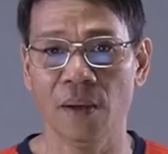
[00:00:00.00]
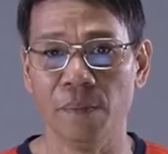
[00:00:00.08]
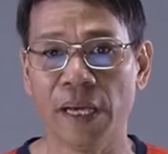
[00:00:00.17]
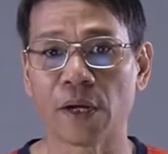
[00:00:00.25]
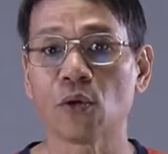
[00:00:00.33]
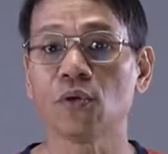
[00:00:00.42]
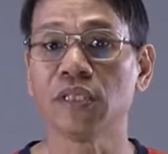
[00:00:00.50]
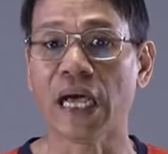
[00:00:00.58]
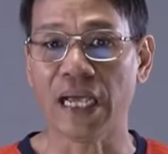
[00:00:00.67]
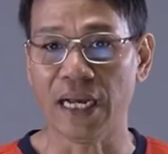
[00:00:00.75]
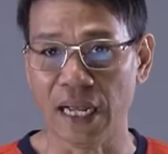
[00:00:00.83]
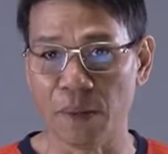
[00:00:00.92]
pero
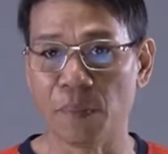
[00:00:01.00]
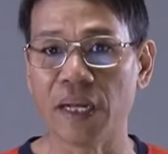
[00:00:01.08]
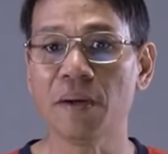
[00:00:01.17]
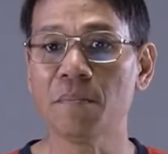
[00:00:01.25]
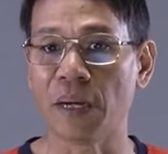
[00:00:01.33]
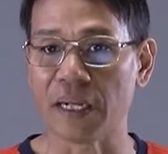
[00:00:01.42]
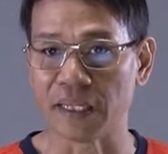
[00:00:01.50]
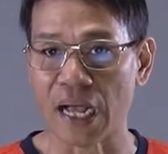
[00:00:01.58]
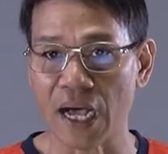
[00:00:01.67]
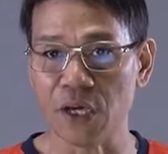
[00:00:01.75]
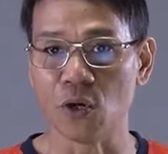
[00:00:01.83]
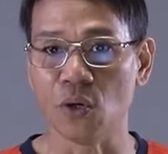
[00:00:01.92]
dahilan pa ng
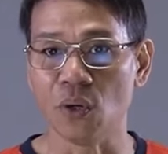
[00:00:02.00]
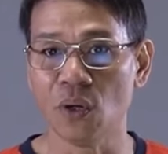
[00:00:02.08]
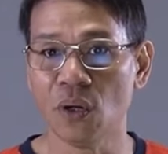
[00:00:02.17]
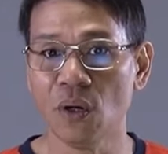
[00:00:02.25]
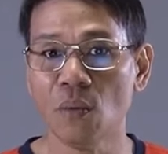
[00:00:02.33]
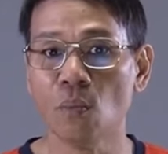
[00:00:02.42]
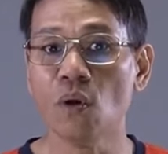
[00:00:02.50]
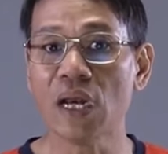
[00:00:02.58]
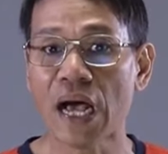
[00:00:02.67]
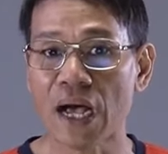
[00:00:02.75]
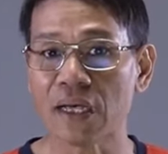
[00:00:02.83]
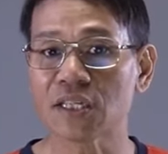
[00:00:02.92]
pagdayo
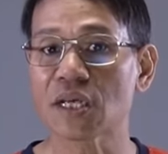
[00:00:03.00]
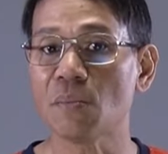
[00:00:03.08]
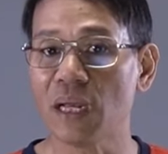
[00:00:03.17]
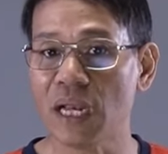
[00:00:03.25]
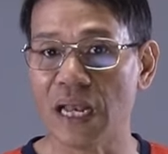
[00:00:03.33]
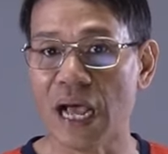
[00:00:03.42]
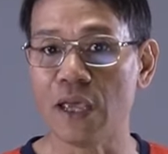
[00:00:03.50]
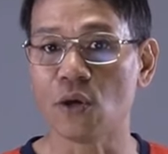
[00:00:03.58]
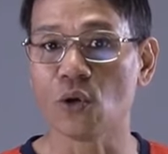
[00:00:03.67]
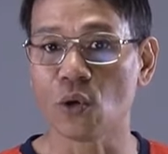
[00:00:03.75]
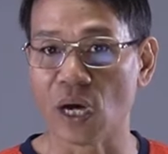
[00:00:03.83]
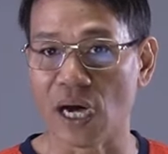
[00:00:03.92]
mula sa
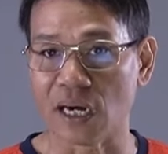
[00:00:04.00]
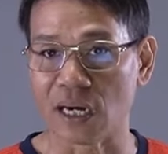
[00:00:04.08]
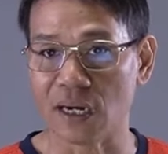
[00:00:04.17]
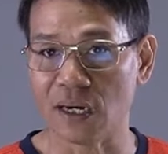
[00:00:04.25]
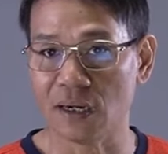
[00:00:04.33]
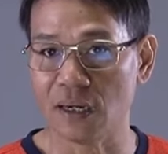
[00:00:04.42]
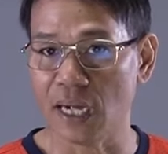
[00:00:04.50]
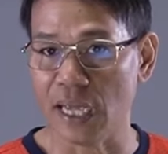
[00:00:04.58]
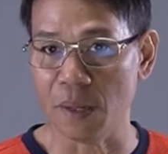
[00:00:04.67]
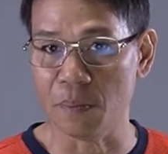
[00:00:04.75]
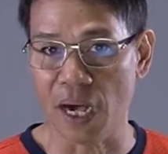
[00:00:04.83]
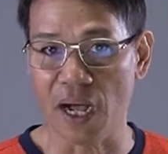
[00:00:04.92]
malalayong lugar ng
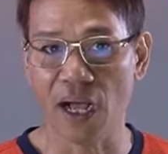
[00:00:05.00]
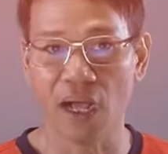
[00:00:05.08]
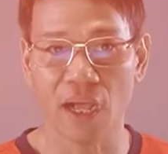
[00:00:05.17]
iba.